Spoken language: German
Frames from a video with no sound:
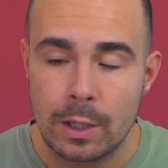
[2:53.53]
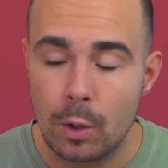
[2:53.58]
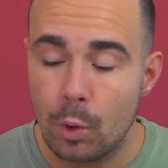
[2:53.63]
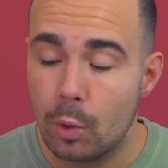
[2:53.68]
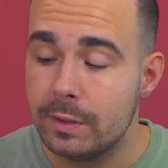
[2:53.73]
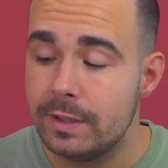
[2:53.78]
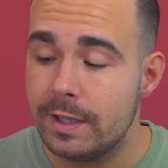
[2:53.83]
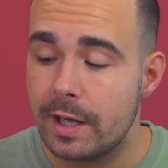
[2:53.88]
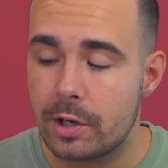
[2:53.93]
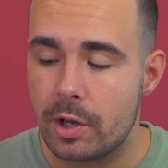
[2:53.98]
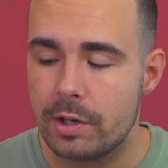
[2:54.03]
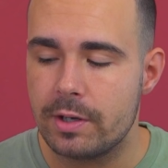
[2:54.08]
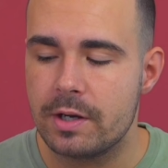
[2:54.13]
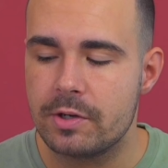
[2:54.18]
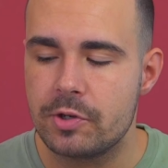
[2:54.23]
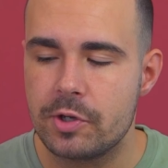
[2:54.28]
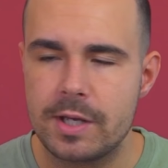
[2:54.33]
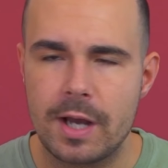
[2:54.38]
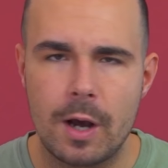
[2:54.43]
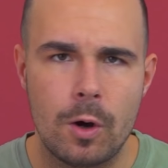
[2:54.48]
Und ihr könnt
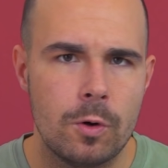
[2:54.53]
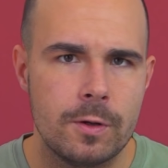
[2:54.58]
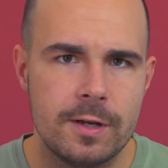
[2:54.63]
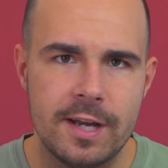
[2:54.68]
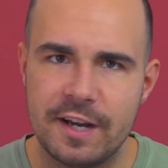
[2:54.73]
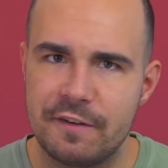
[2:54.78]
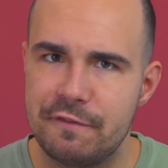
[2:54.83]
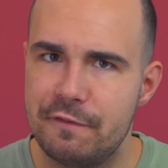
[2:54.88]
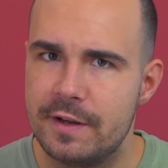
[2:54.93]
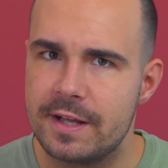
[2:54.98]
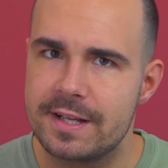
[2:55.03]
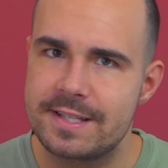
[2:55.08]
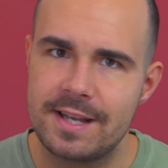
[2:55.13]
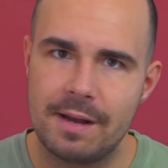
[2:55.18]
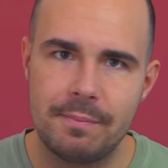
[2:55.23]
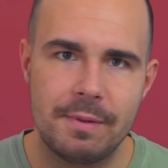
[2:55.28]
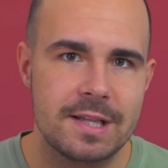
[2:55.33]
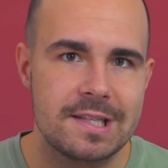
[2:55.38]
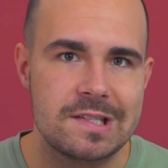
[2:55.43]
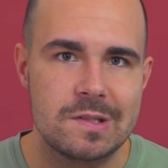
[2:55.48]
natürlich auch Netflix,
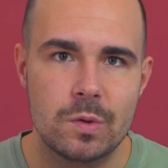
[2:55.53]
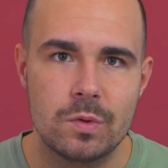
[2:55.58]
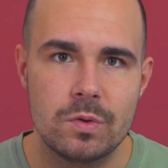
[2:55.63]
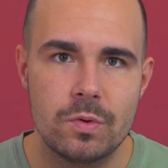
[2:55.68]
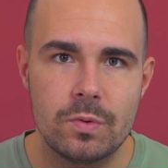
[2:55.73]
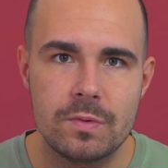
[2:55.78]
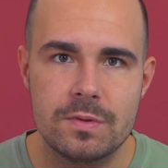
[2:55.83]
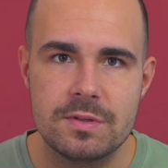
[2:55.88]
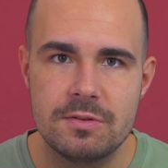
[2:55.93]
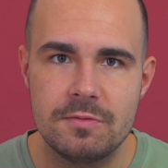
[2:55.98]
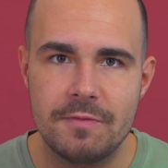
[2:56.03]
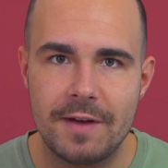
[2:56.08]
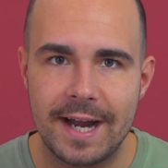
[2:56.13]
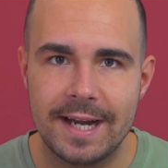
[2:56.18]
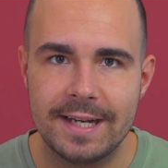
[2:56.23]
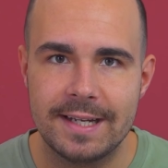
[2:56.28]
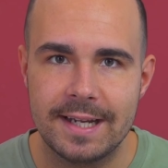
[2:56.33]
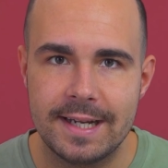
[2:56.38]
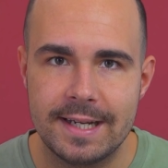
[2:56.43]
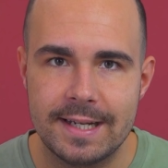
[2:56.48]
Amazon und so
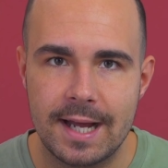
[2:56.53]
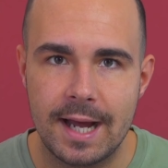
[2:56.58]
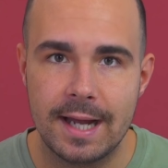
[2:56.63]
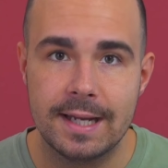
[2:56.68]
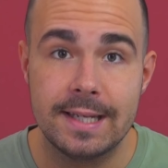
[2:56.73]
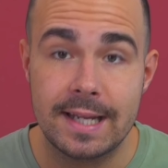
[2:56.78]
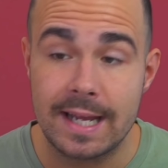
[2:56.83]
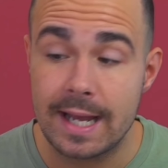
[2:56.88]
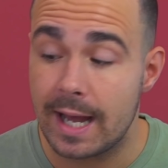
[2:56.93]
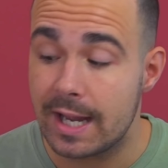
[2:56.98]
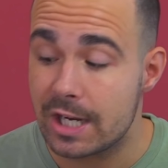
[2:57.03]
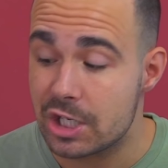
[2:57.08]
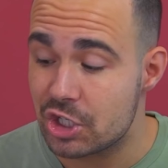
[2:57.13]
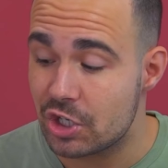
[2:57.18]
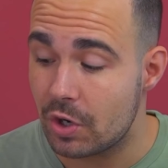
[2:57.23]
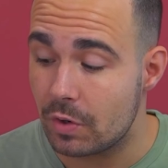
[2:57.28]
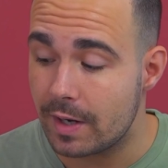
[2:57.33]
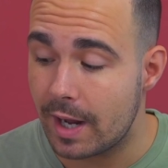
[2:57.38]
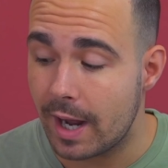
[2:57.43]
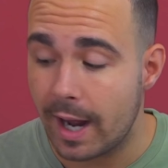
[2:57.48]
weiter in HD
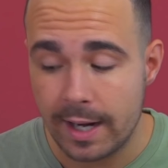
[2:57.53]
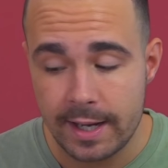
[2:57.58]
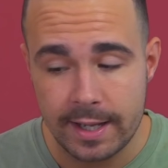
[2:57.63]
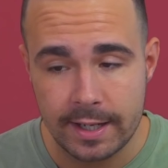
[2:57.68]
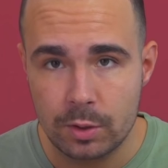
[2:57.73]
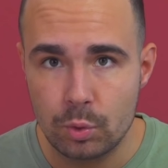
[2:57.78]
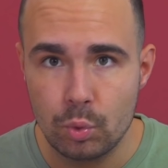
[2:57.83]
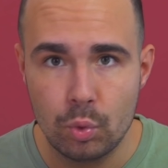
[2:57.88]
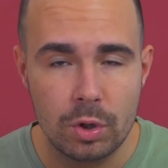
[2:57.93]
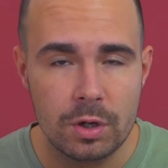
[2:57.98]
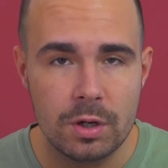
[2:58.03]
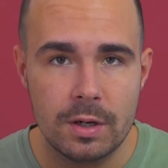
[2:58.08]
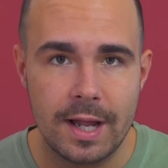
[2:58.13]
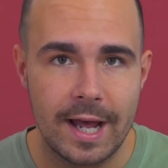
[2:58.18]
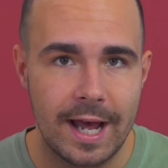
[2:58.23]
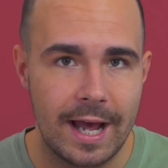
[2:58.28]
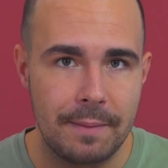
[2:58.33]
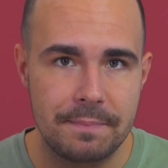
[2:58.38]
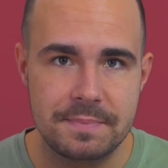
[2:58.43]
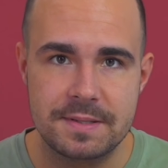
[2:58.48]
anschauen. Alle
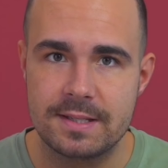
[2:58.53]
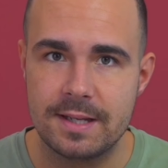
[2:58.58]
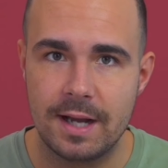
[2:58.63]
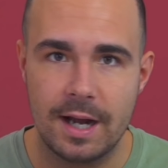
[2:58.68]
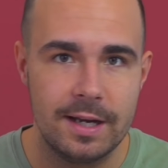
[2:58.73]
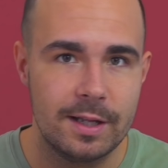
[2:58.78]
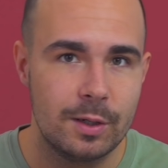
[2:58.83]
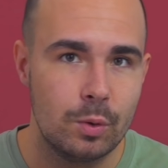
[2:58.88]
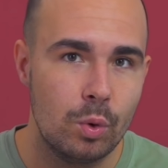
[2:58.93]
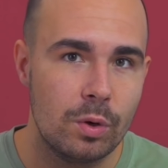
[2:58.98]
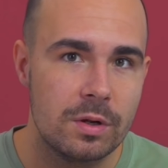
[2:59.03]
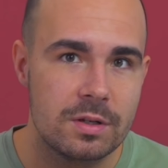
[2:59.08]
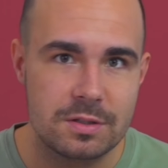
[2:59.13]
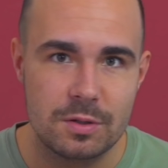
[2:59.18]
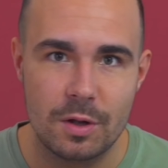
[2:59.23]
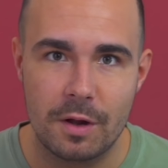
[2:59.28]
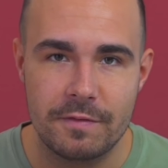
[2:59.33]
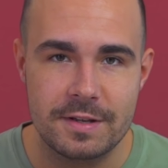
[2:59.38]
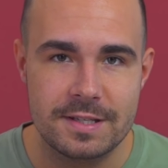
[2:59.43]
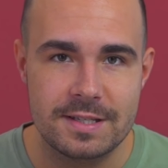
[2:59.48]
Google-Apps, alle Google Google
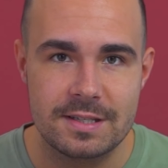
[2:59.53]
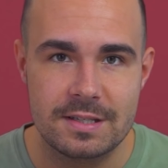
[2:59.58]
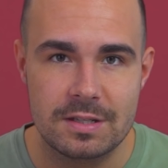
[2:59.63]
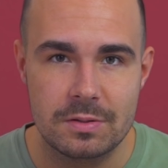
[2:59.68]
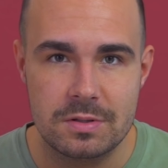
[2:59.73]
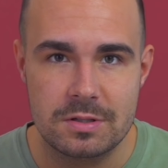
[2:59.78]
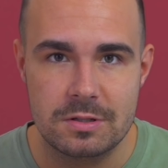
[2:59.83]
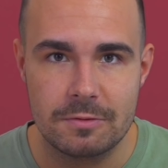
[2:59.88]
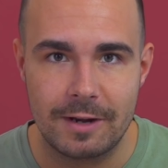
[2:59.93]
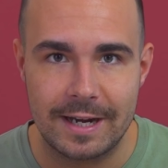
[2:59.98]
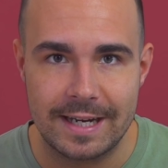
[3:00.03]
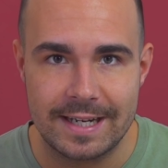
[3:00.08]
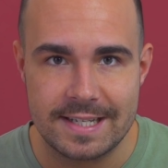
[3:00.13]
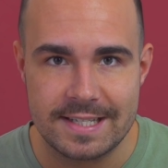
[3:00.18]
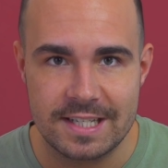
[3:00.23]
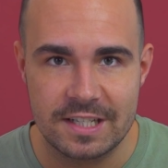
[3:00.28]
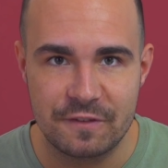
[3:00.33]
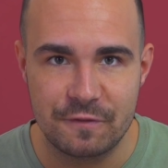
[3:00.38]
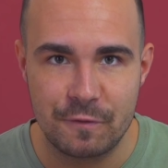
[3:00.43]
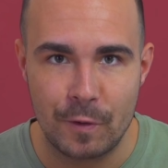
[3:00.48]
Services und so weiter
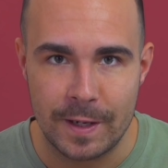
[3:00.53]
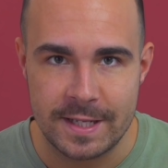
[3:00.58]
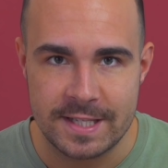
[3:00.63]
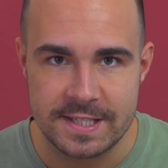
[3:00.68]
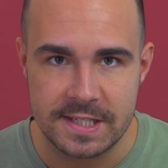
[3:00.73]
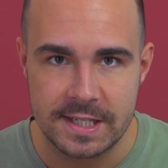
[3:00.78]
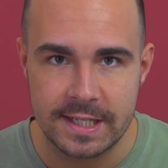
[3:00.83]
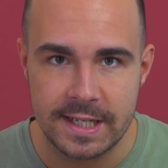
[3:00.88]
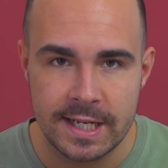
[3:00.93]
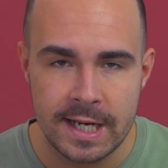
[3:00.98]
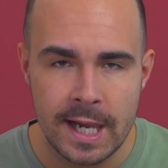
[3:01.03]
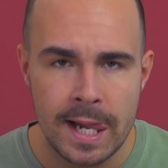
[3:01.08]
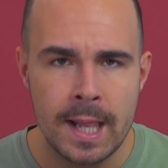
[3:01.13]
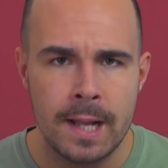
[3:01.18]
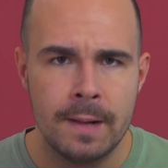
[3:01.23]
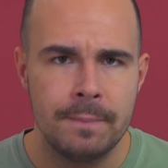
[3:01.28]
sind vorinstalliert.